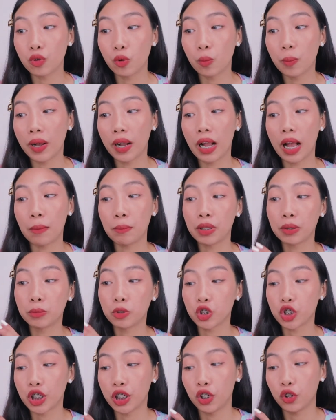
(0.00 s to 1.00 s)
So, magamit
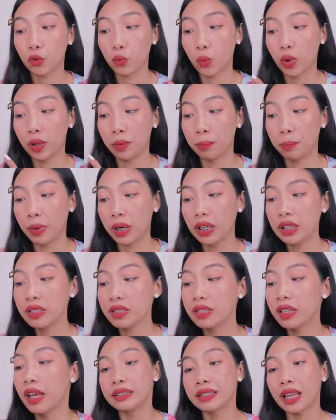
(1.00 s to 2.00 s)
mo siya ng 12 months
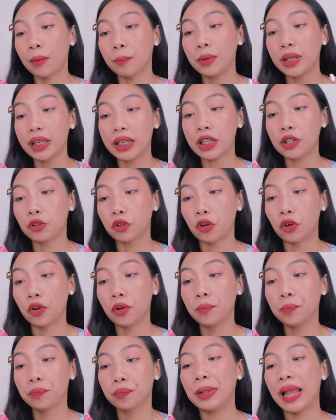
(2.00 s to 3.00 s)
months. Sabi
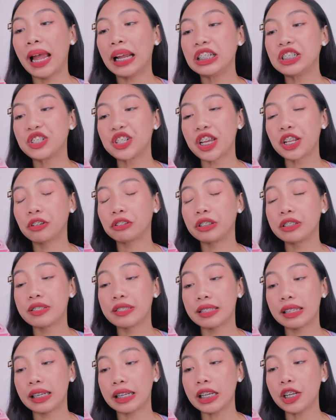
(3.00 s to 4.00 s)
dito, apply
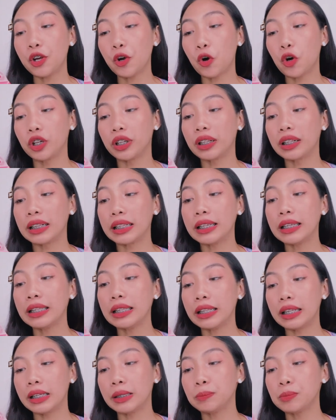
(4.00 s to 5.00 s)
generously on
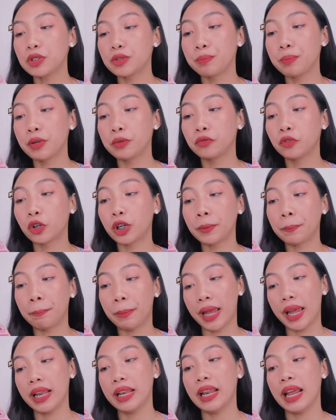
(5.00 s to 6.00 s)
clean lips before
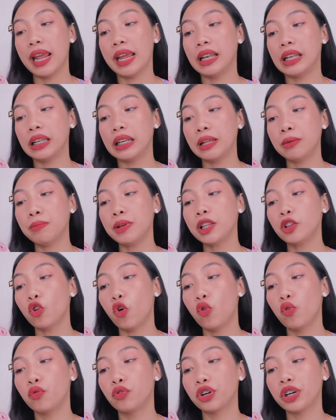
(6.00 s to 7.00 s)
bed and leave it
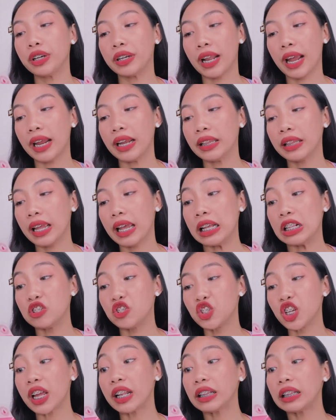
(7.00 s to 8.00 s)
overnight
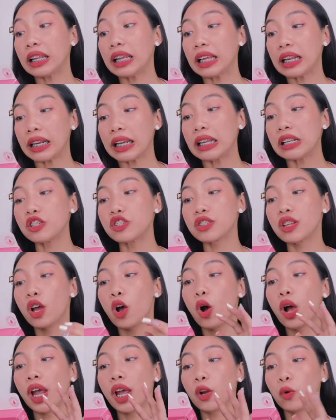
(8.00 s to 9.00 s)
and gently rinse
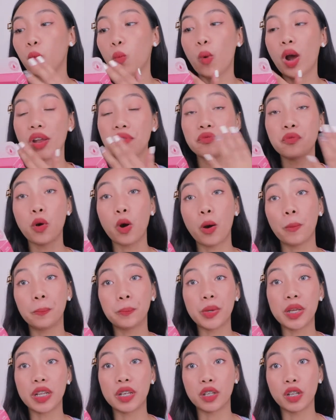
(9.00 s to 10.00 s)
and wipe up
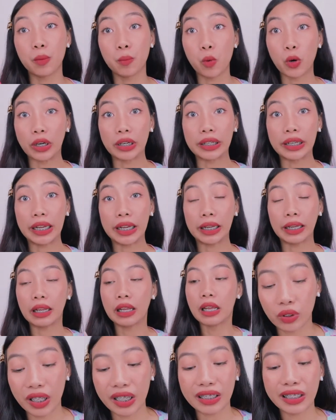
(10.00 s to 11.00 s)
in the morning.
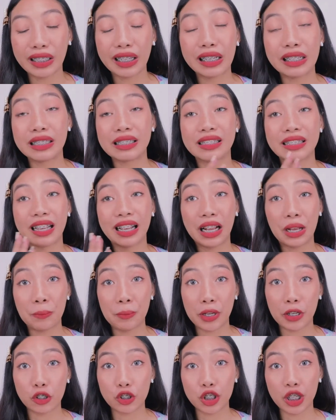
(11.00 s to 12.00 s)
So, technically, sa
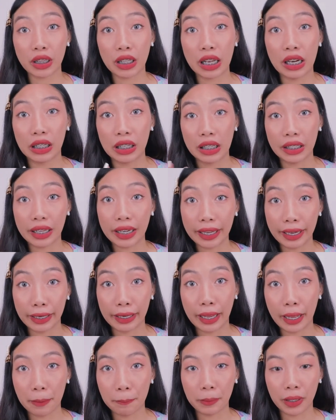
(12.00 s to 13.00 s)
gabi ko siya talaga
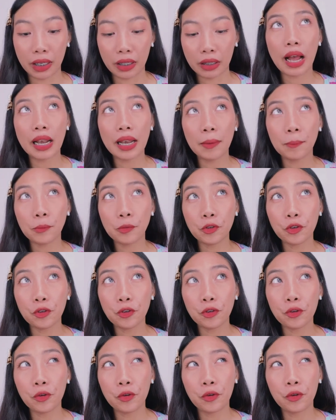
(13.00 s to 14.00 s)
ginagamit. Alam nyo
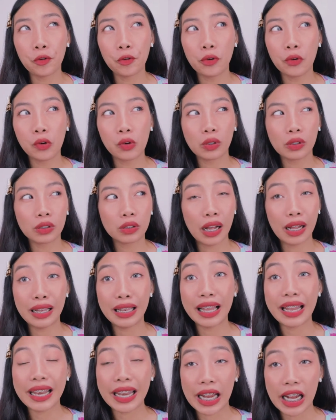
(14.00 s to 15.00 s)
yung uh,
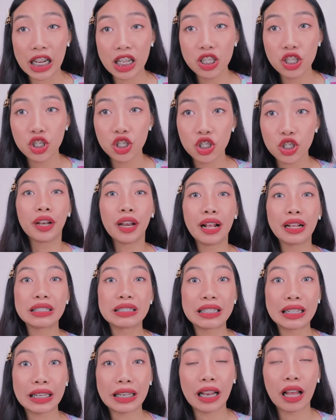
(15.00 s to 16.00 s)
Laneige na
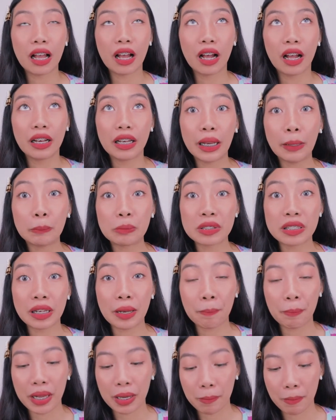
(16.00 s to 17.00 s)
uh, lip
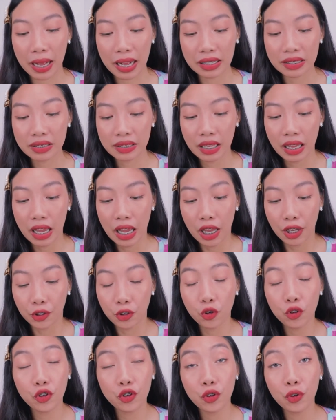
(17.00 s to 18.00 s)
sleeping mask,
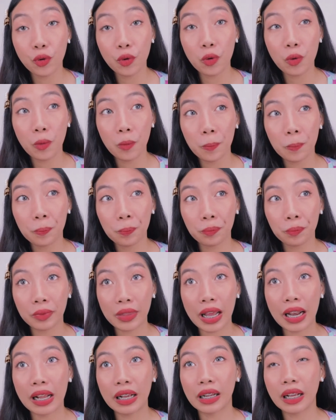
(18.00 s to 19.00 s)
yun yung
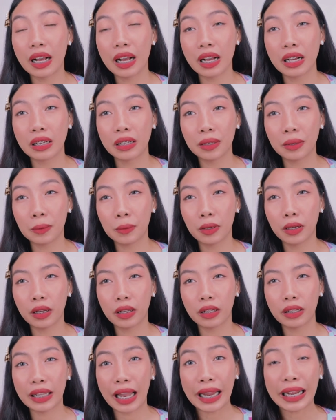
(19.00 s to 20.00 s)
talagang
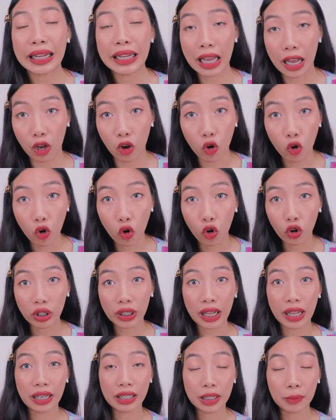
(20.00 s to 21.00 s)
nahiyang ko
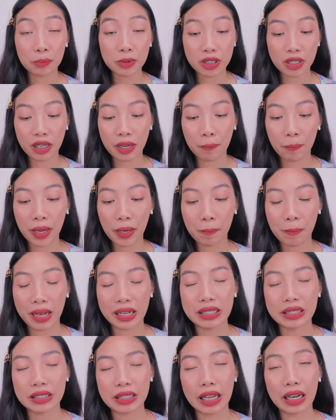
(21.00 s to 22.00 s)
na lip sleeping
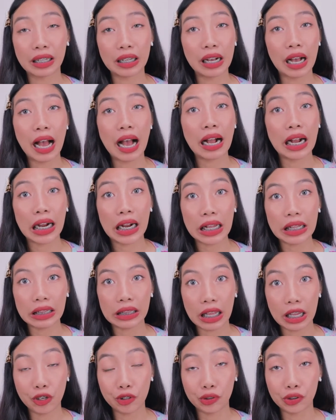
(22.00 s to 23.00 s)
mask. Talagang ang
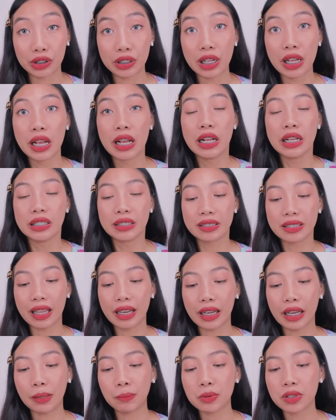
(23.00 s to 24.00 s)
ganda nun
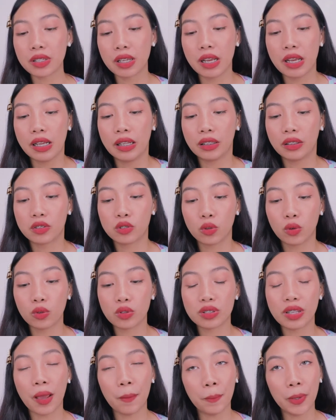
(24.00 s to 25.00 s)
sa lips.
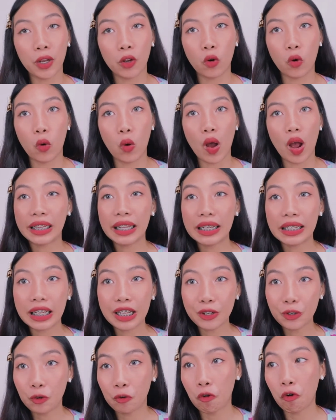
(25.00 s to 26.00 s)
So sabi ko,
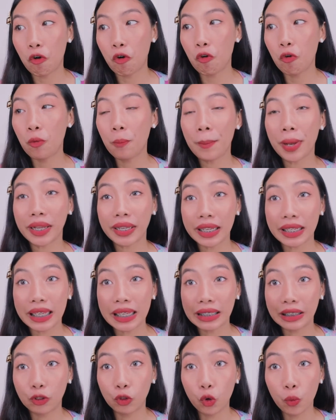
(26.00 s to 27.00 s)
tignan ko kung
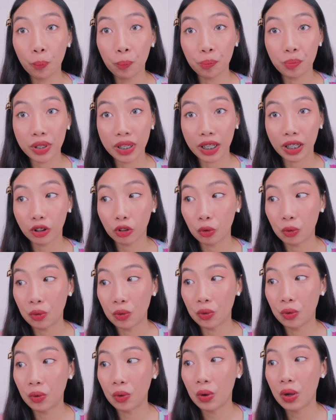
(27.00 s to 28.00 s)
magiging dupe niya
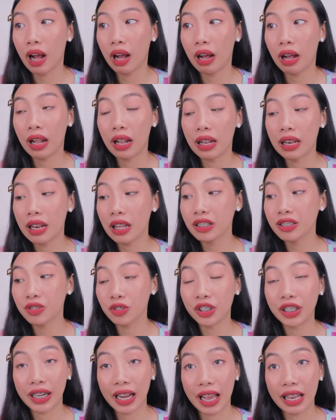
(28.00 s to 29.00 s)
tong uh, Lux
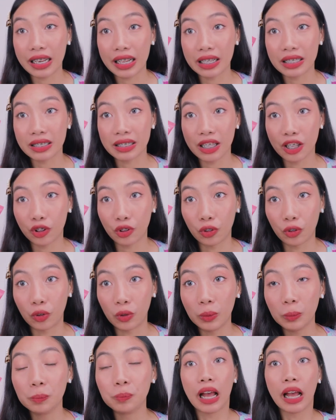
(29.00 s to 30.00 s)
Organics na
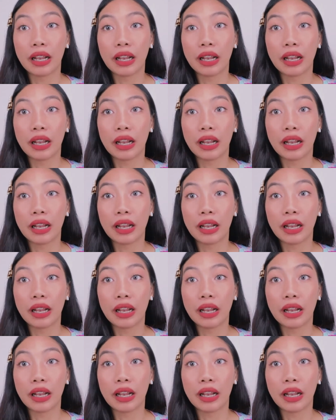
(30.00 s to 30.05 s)
to.